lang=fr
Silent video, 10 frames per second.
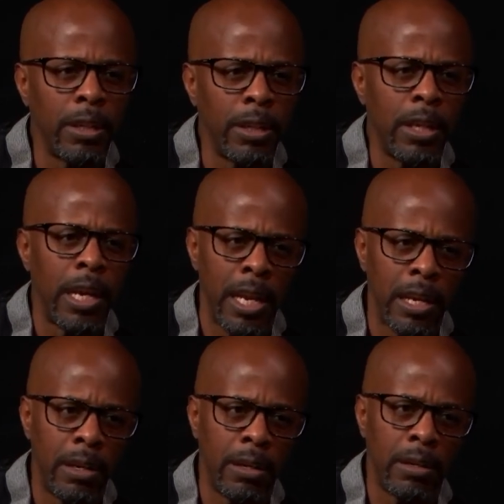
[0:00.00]
Et
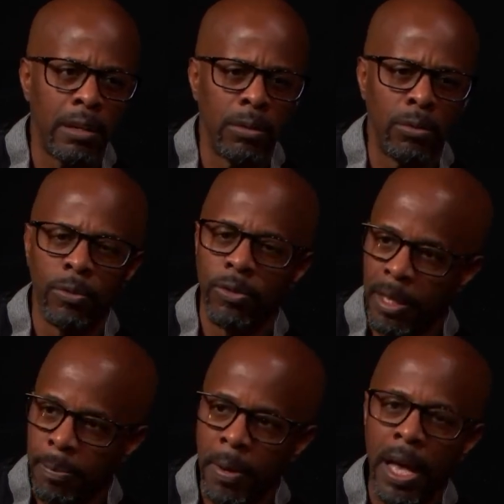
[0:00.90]
elle ne voulait
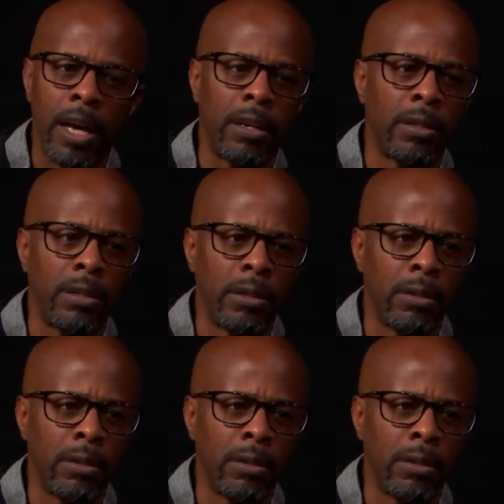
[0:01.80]
pas euh,